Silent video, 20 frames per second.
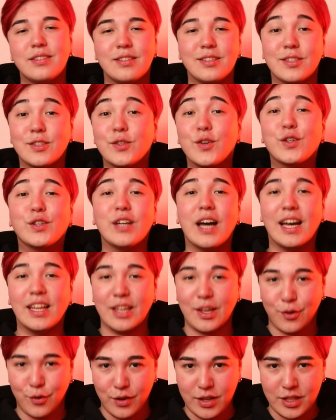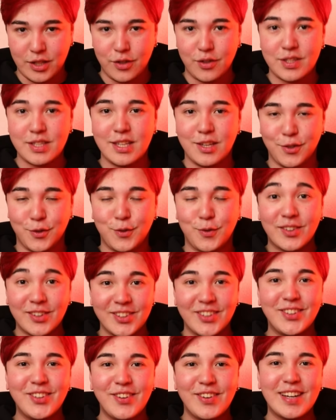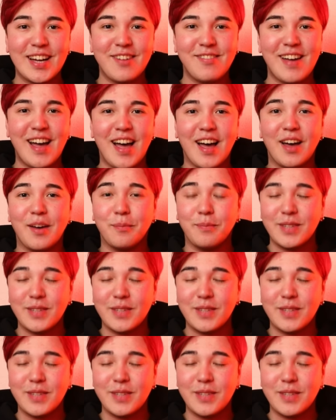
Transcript: すごく鼻声に寄せる。この動画は